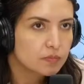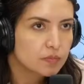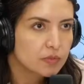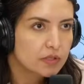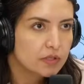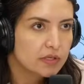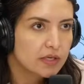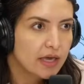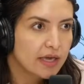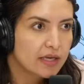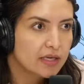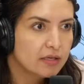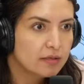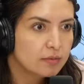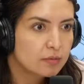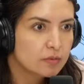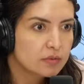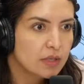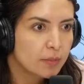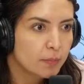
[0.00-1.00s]
e
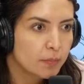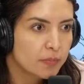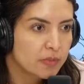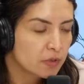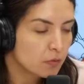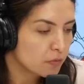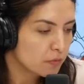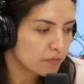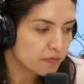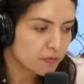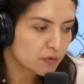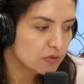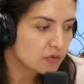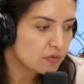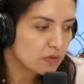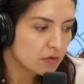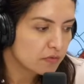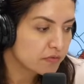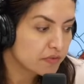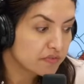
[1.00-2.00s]
aí eu fui,
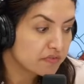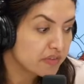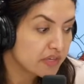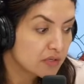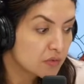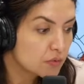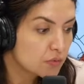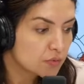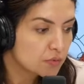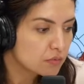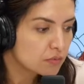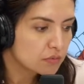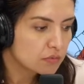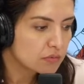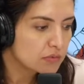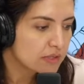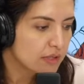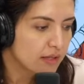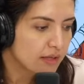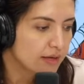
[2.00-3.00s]
eu fui ver isso,
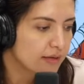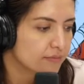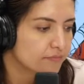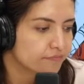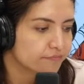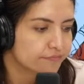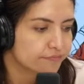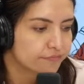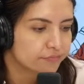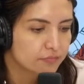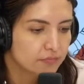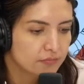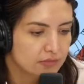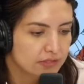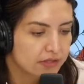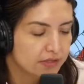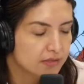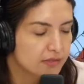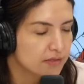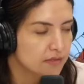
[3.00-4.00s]
sei lá,
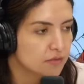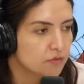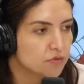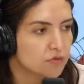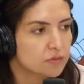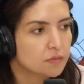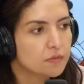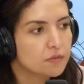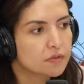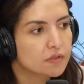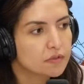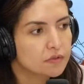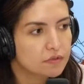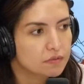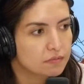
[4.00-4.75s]
15 anos depois.